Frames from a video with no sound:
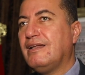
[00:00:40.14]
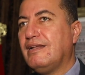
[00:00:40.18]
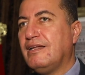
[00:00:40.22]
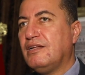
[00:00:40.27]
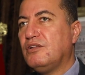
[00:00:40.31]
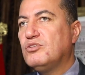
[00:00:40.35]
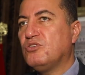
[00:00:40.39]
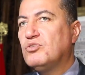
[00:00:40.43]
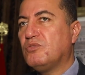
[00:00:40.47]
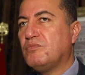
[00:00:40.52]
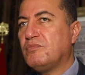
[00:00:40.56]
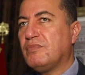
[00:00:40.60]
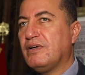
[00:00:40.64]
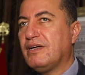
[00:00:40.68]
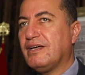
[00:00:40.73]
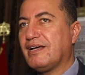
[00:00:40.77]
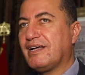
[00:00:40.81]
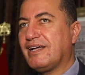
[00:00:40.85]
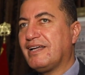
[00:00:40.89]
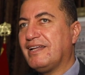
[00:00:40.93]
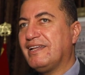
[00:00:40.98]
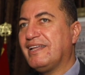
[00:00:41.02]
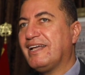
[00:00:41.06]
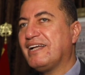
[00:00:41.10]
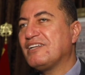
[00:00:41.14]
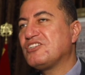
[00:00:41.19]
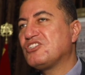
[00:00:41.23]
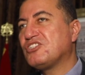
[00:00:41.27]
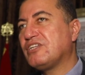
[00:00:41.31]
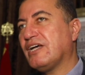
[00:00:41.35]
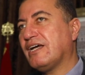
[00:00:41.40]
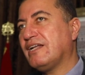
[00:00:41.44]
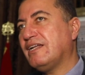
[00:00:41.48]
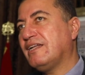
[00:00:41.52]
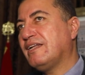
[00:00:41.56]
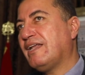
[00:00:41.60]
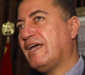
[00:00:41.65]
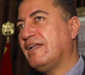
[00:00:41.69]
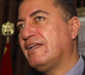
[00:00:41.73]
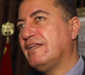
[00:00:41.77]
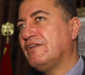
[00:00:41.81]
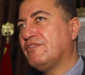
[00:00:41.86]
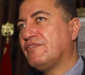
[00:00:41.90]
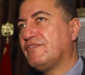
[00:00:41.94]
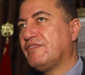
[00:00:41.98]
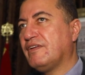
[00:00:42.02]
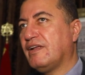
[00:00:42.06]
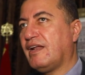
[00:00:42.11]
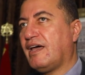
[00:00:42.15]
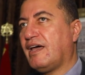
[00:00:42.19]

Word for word: اللي اليوم آه، اللي كنشتغلنا عليه في